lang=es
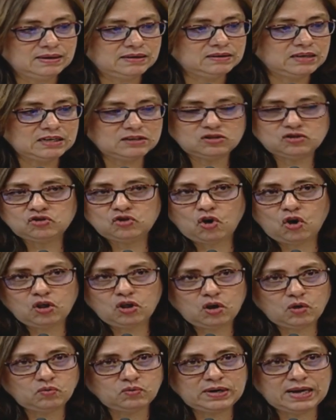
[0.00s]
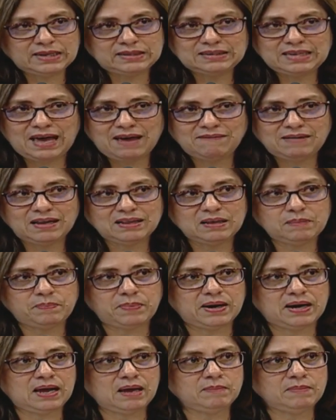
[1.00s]
es toda una tabla de
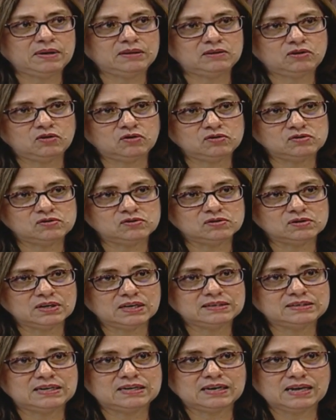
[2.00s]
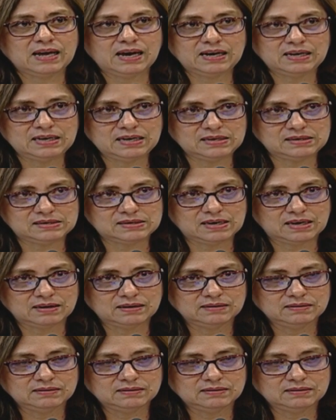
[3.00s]
parámetros que se realiza